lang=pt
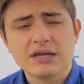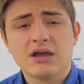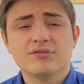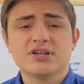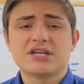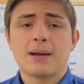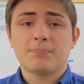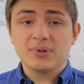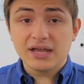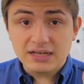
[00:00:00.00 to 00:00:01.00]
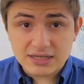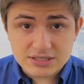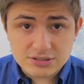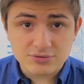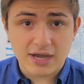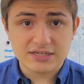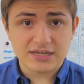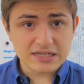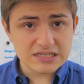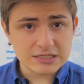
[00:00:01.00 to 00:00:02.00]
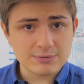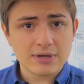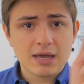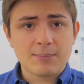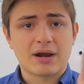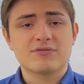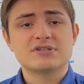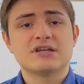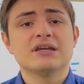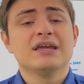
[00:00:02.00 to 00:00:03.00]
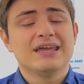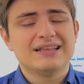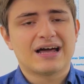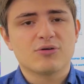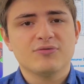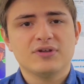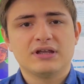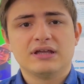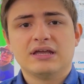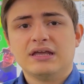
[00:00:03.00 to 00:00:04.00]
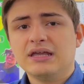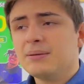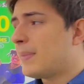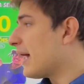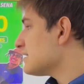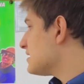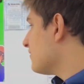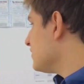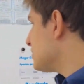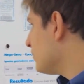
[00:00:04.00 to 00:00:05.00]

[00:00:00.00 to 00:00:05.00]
Eu vou deixar a playlist no card aqui em cima para você ir lá conferir. E Mega Sena 20